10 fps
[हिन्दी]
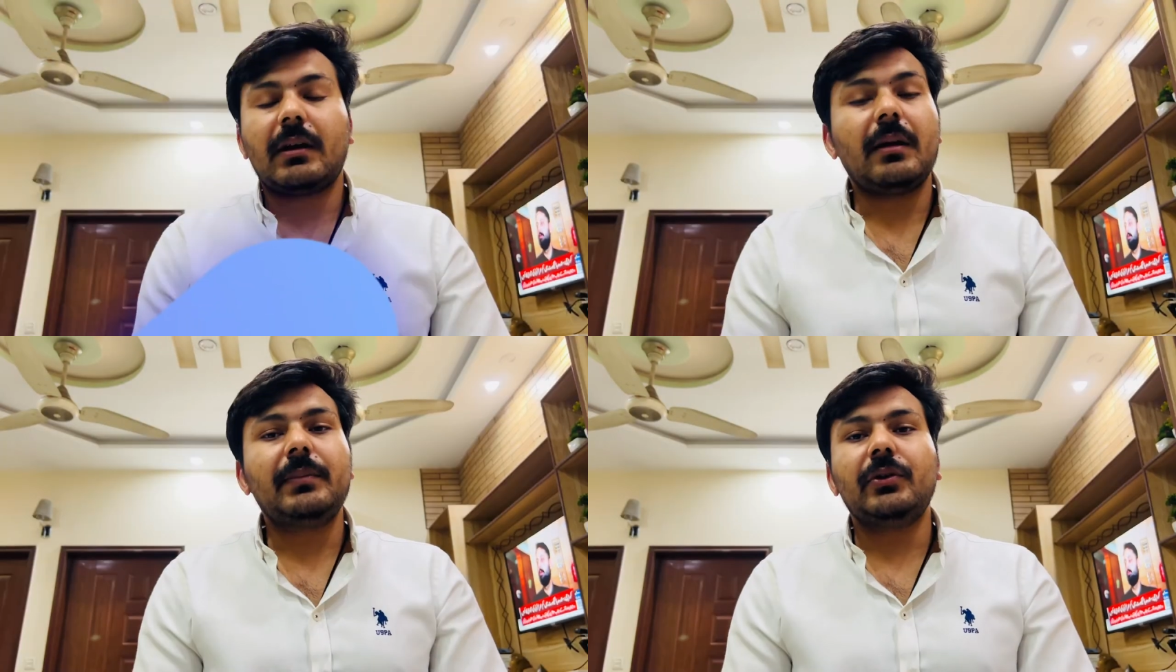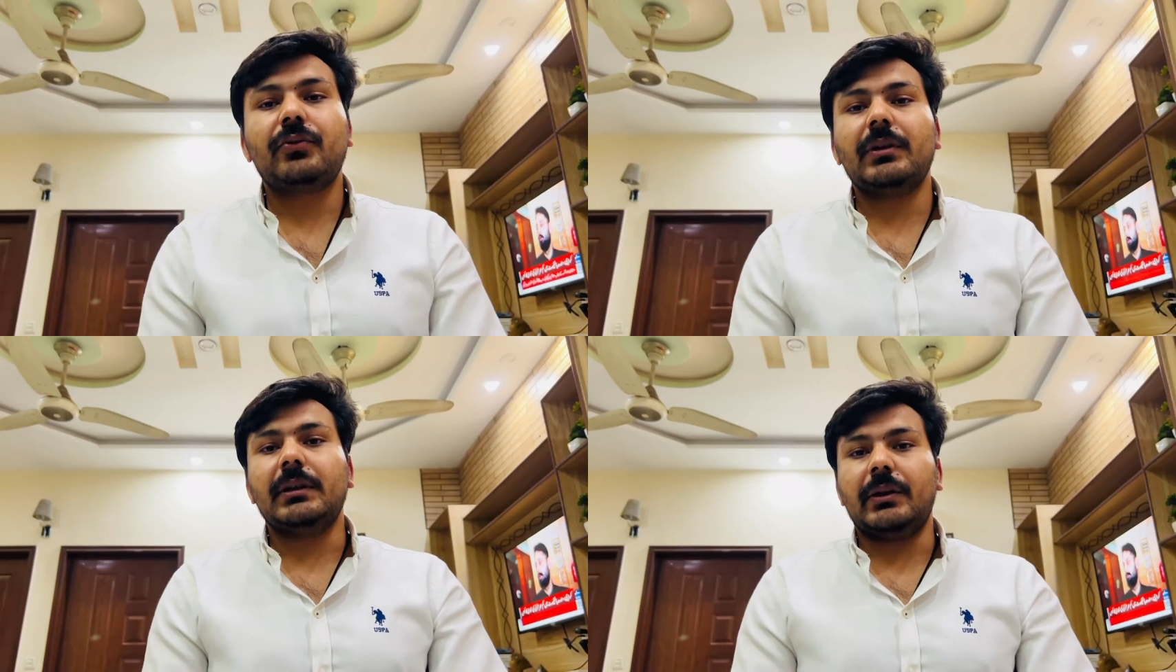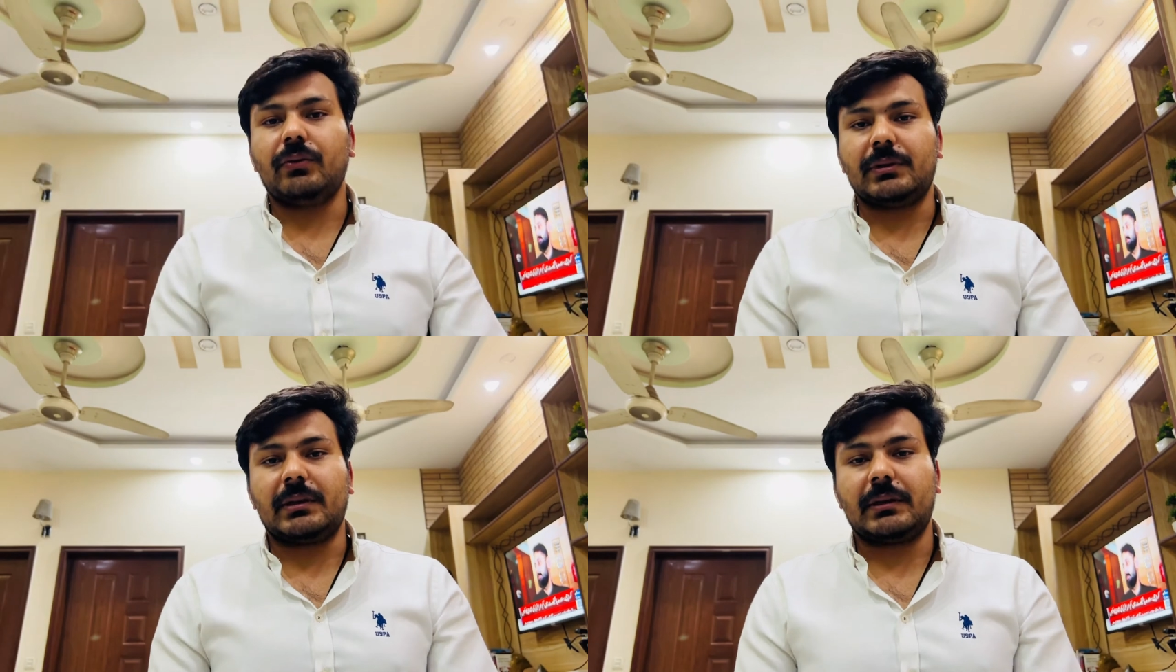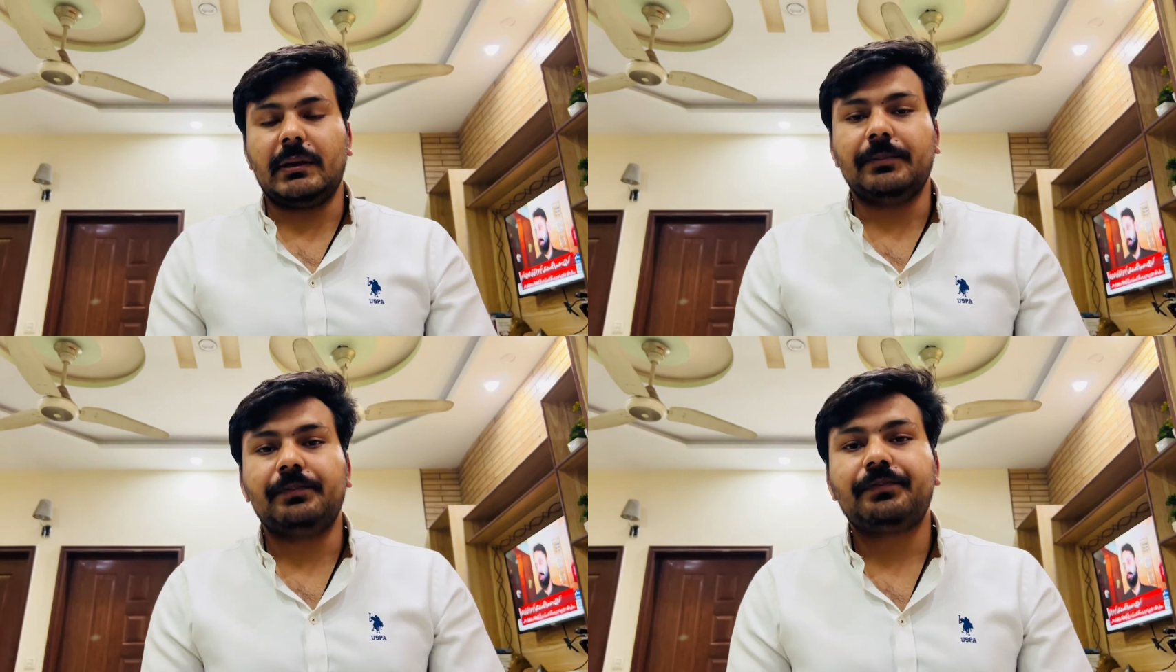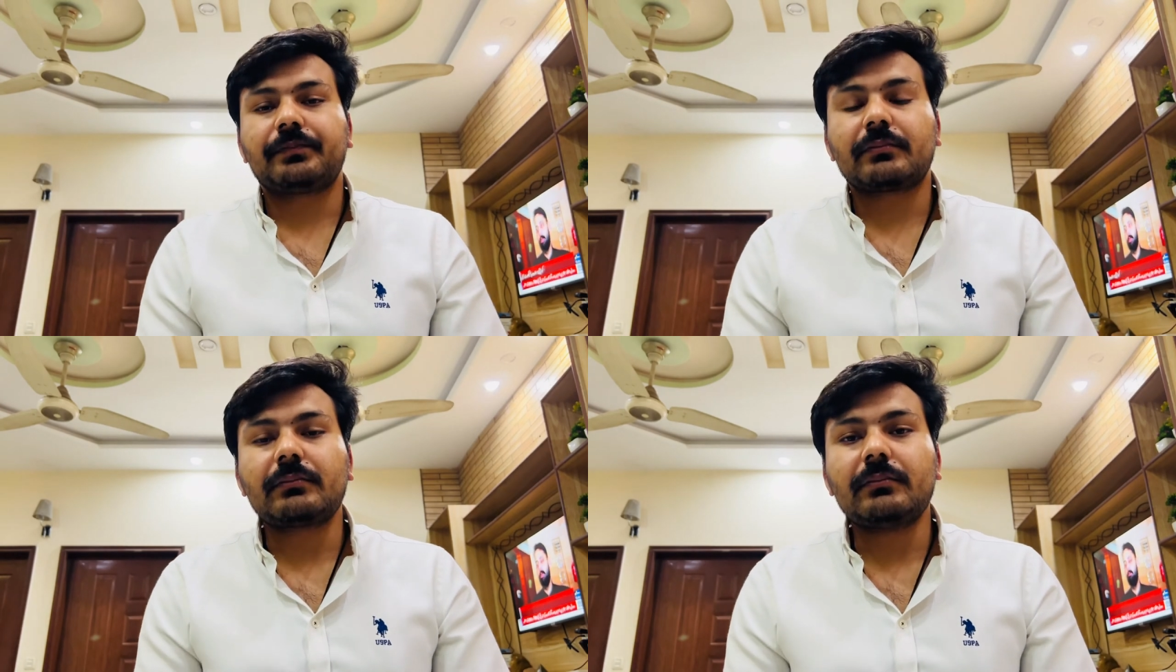आप न्यूट्रल नहीं हो सकते
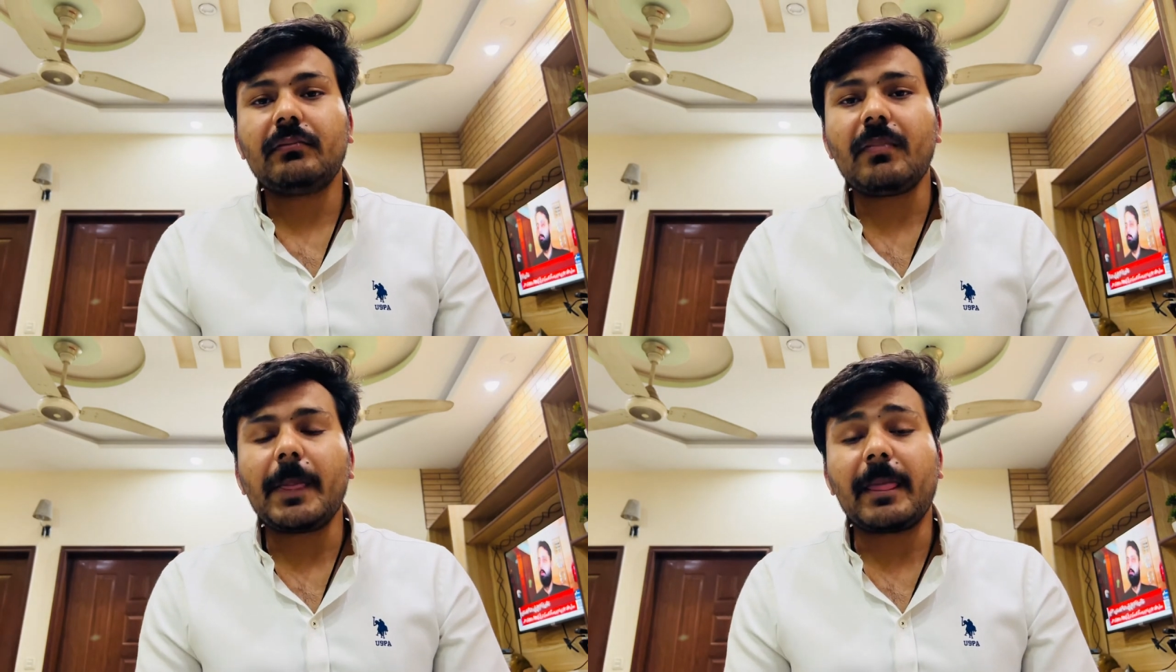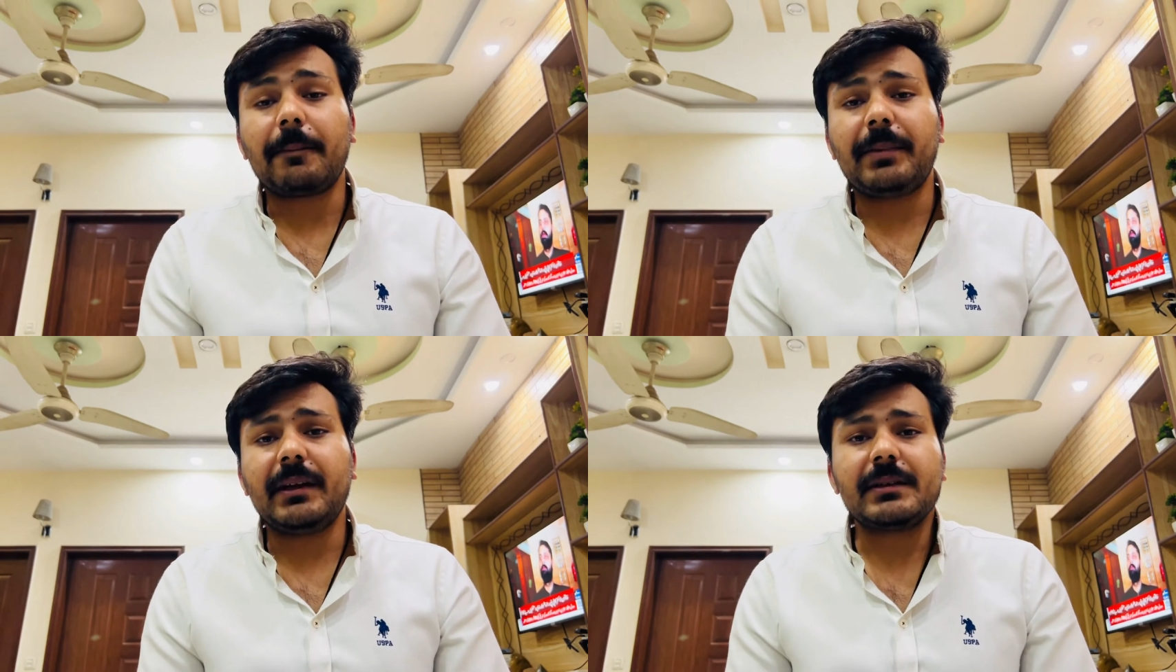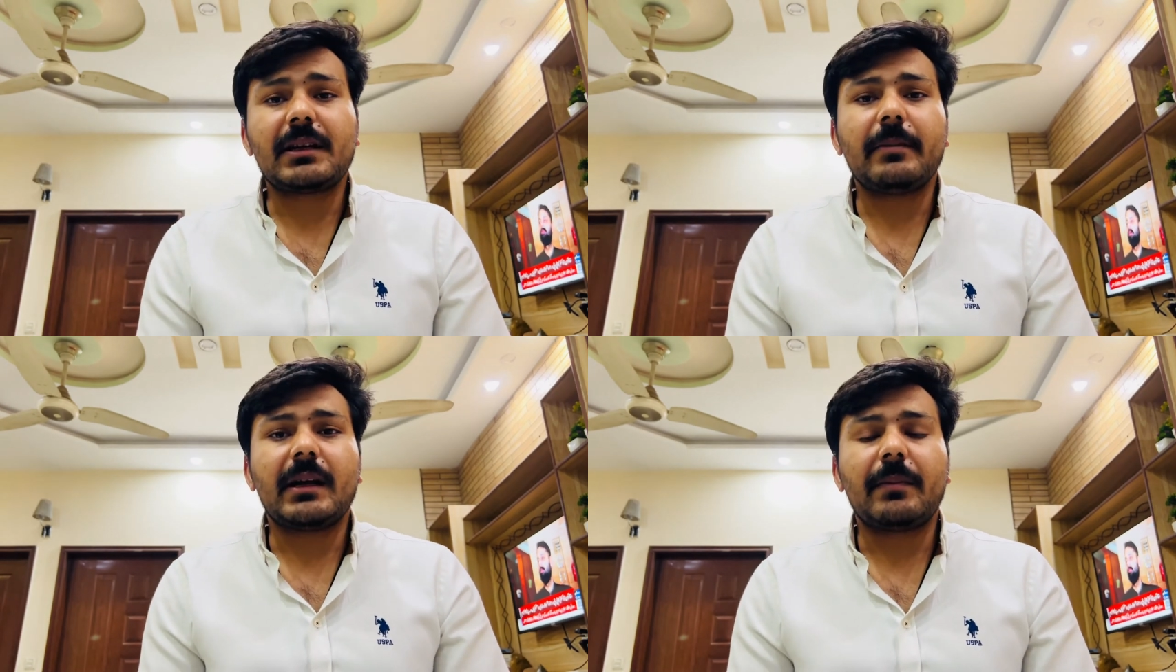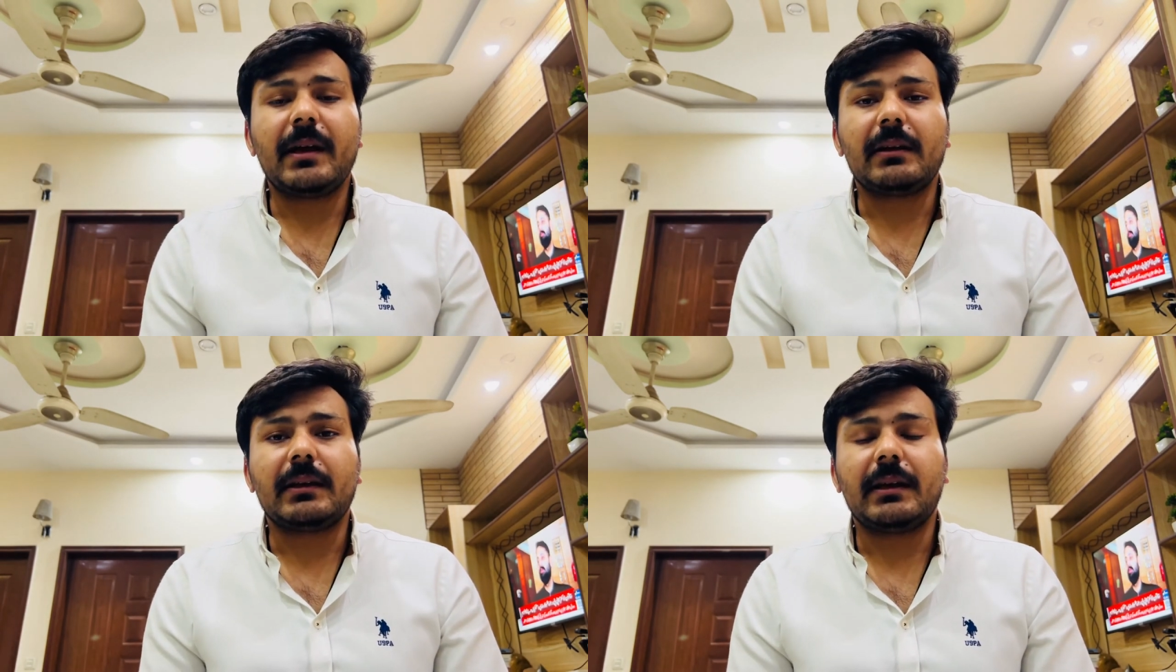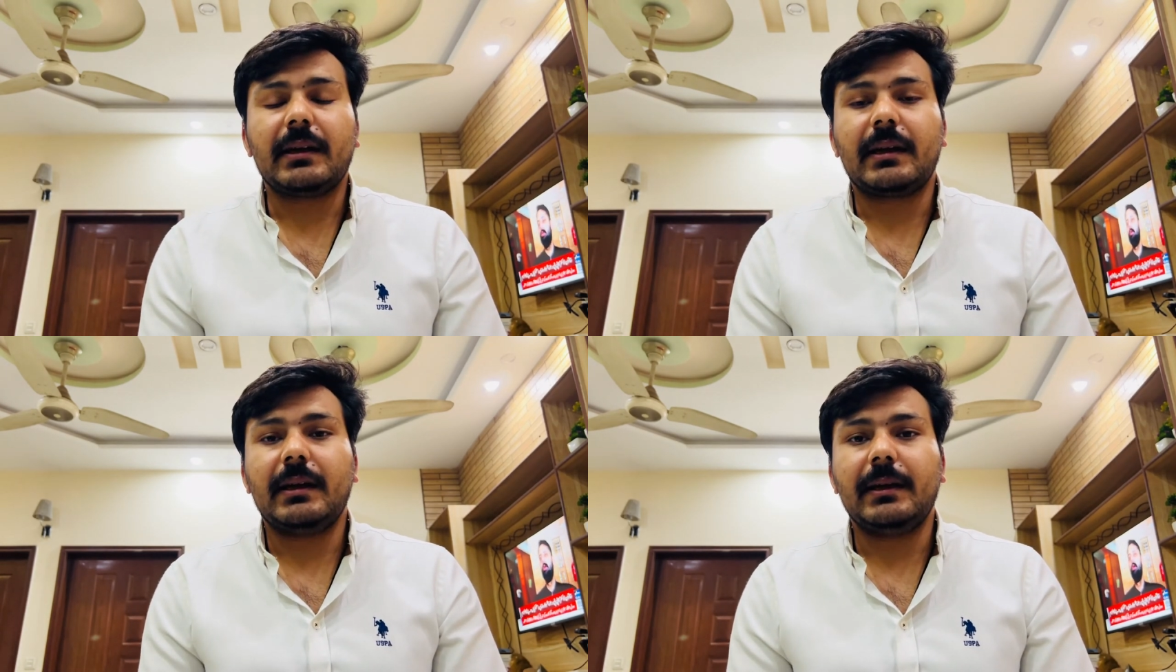फिर इसके बारे में आता है
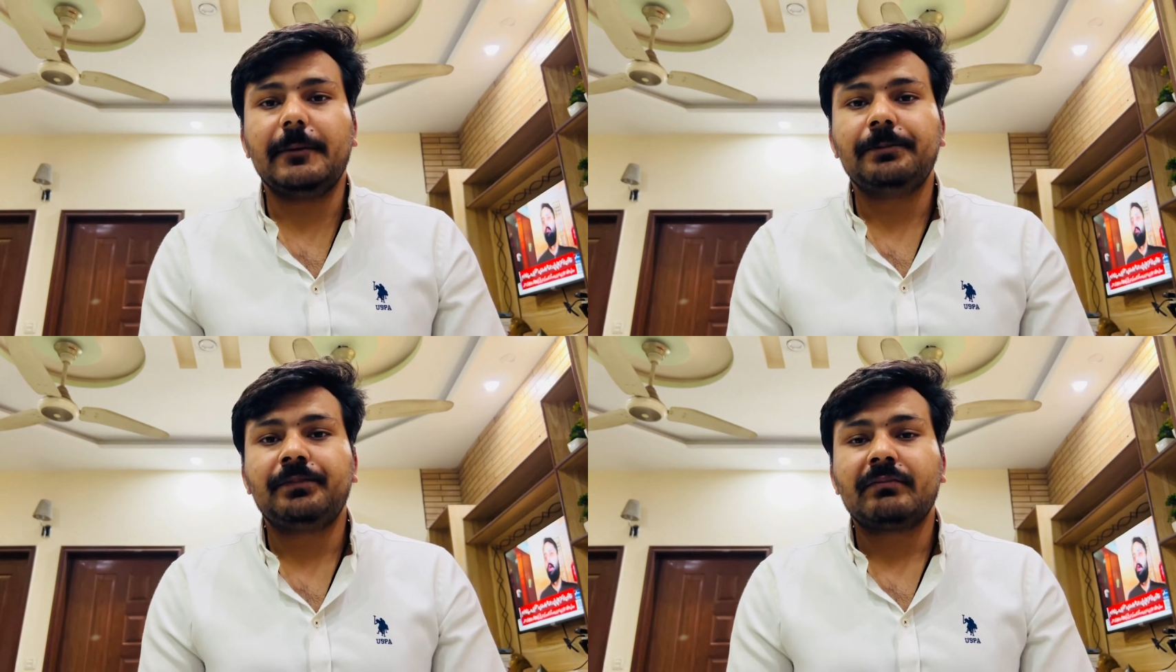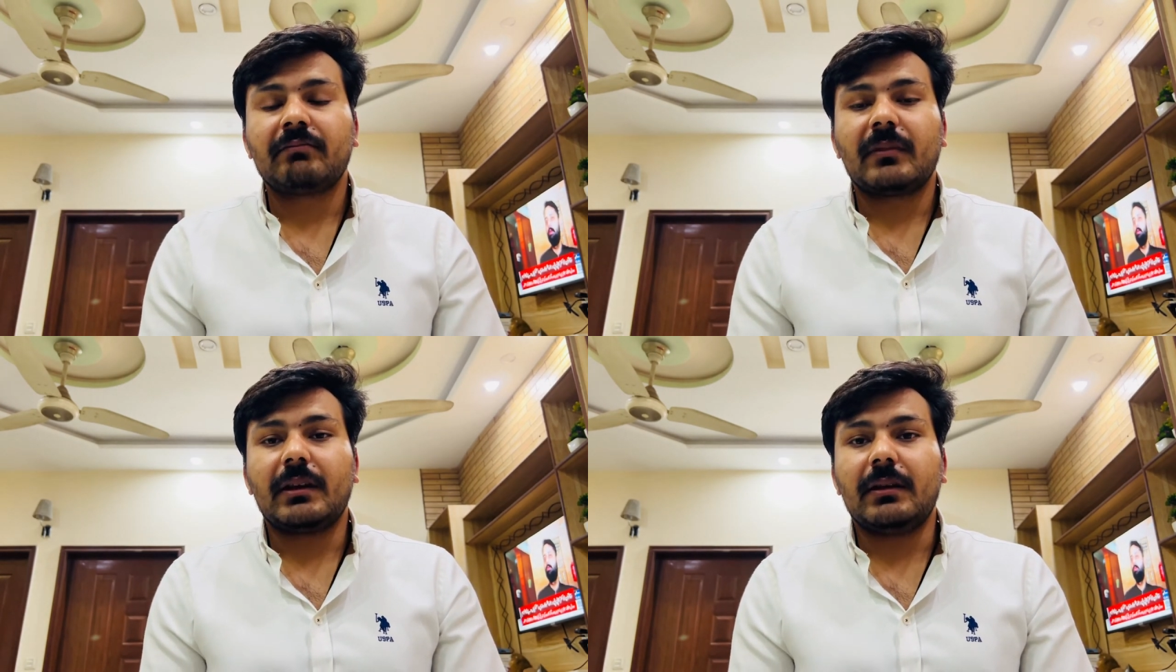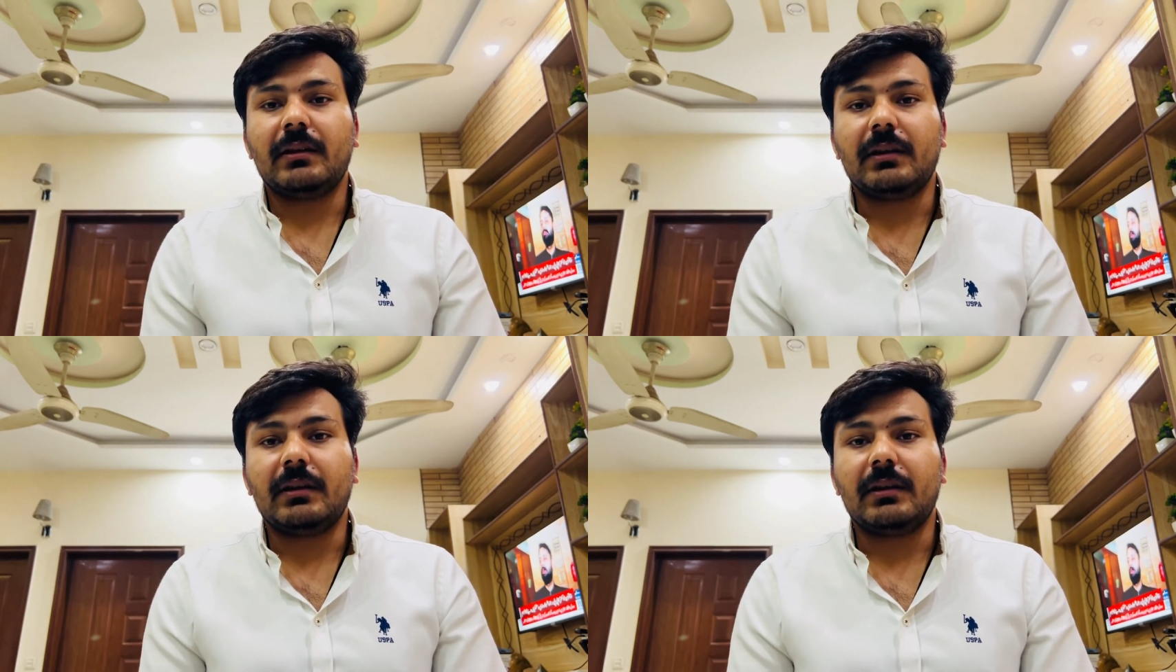कि आ,